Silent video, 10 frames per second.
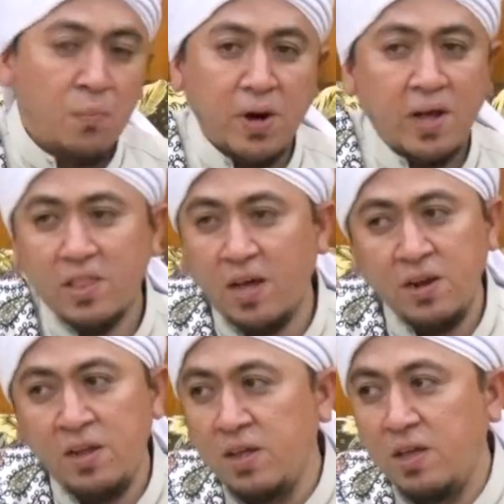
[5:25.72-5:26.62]
Dan
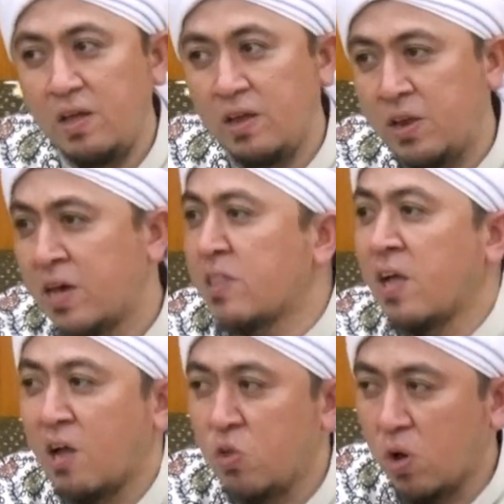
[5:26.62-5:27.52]
perkataan ini
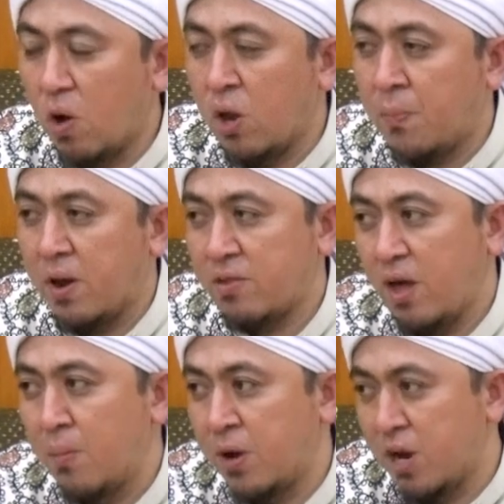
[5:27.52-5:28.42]
dikatakan juga oleh para
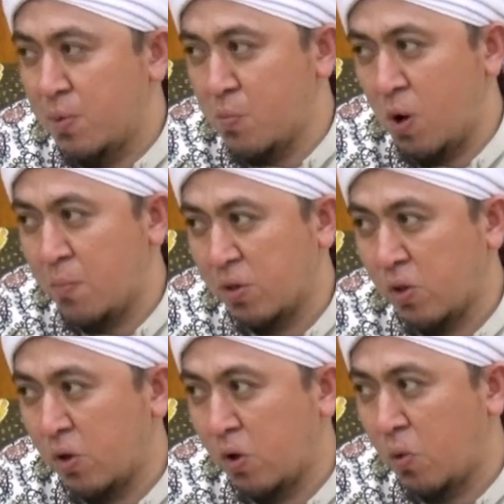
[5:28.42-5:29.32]
sahabat Nabi Muhammad
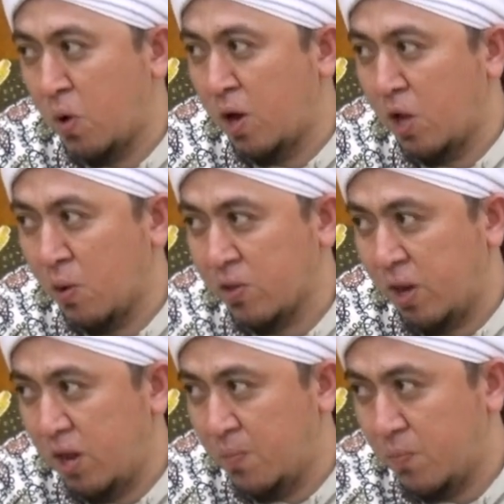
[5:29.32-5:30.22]
sallallahu alaihi
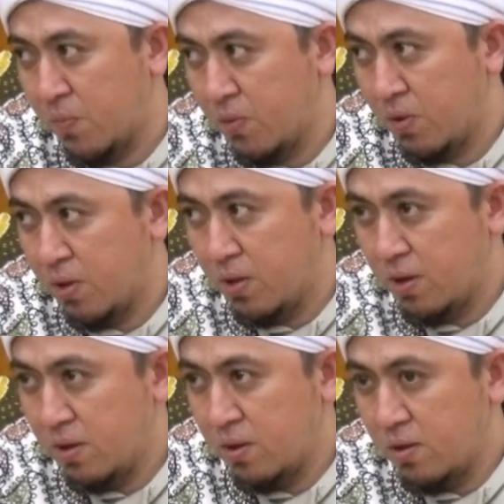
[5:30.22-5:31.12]
wasallam.
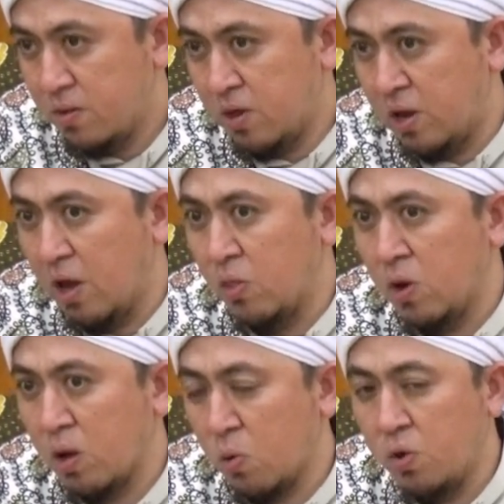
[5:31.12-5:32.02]
Sayyidina
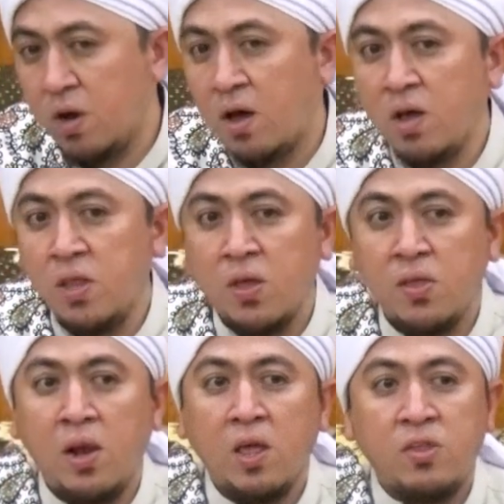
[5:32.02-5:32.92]
alhamdulillah kunna idza
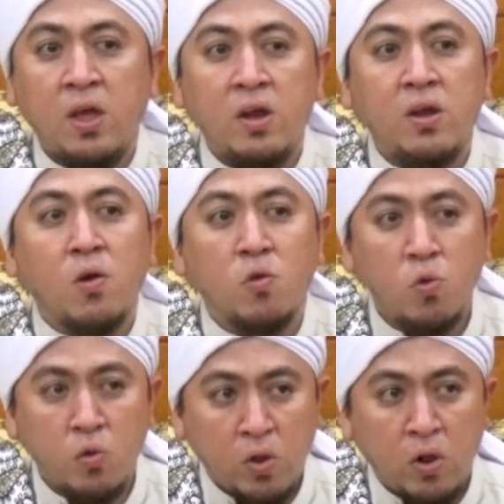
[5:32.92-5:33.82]
jalasna inda
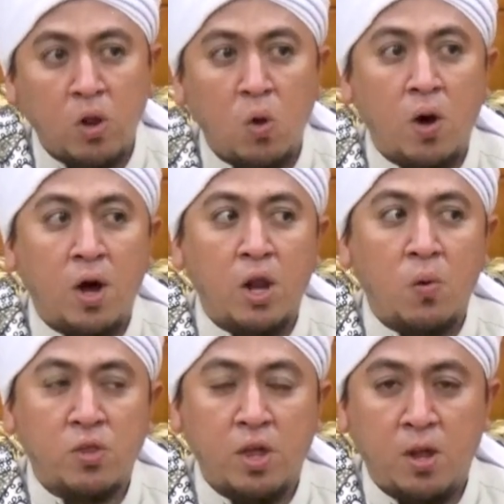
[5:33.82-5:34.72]
Rasul sallallahu
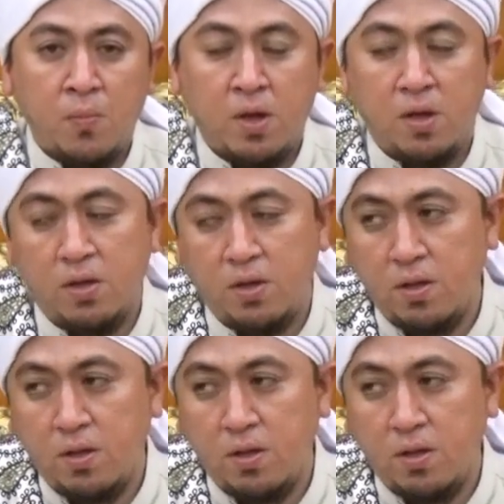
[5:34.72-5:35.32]
alaihi wasallam